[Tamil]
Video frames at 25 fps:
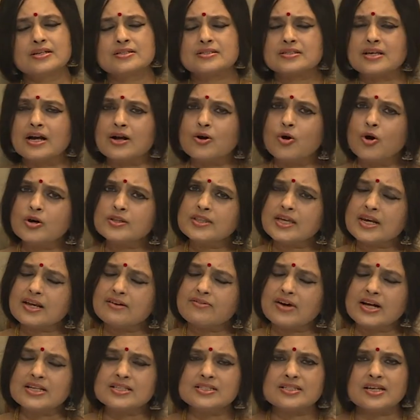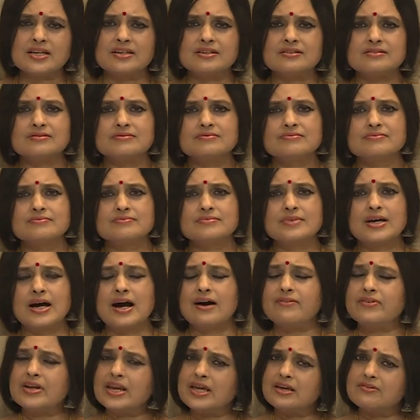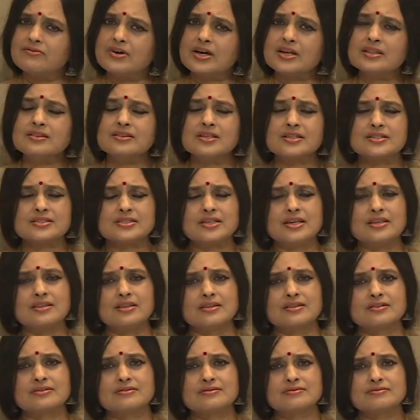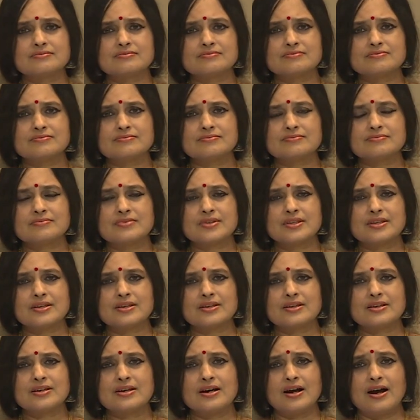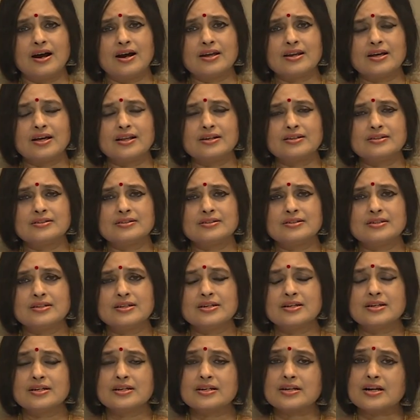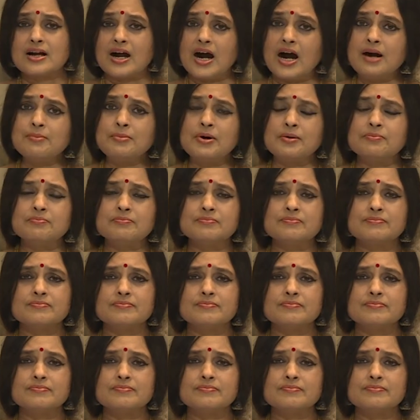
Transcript: சகோதர வாஞ்சை அவனை வருந்தச் செய்தது ஆனால் காமம்